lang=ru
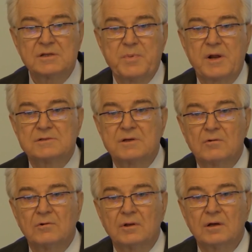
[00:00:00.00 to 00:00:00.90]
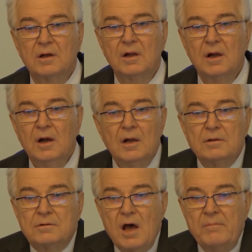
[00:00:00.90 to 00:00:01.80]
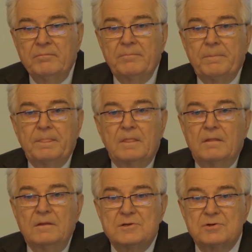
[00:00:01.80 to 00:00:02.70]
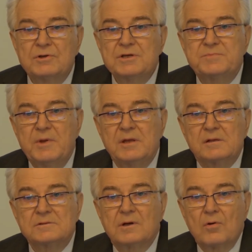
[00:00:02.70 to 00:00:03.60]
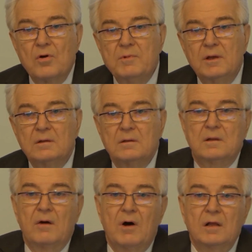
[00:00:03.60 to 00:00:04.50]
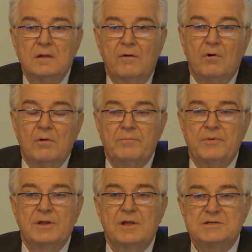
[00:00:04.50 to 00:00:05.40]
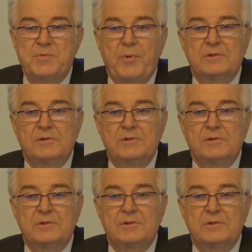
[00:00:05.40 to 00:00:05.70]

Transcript: этот проект закона. Там ничего не изменилось, кроме одного – передачи